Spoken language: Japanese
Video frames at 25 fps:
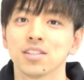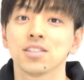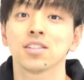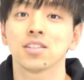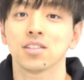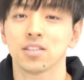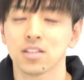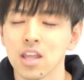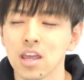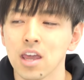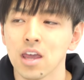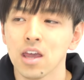んっつっ
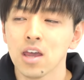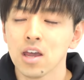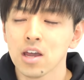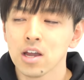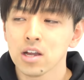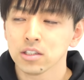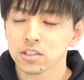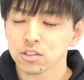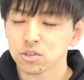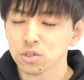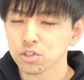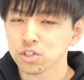て、
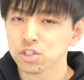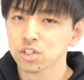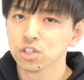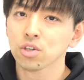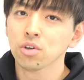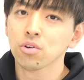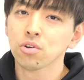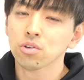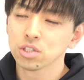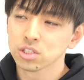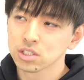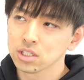卒
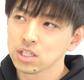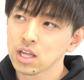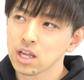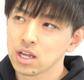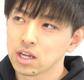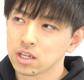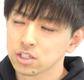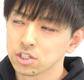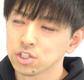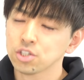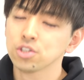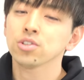業し
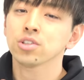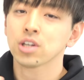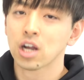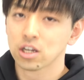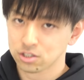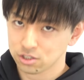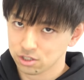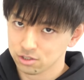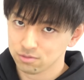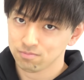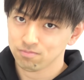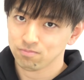た中
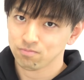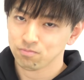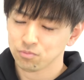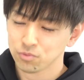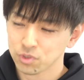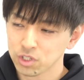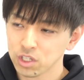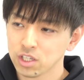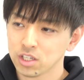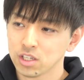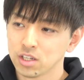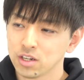学
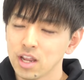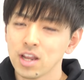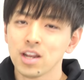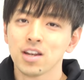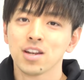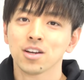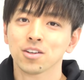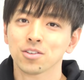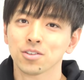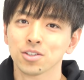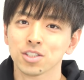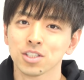に
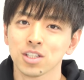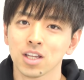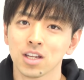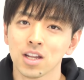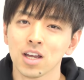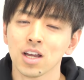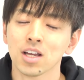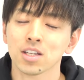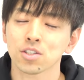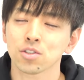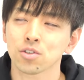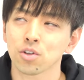連絡したら、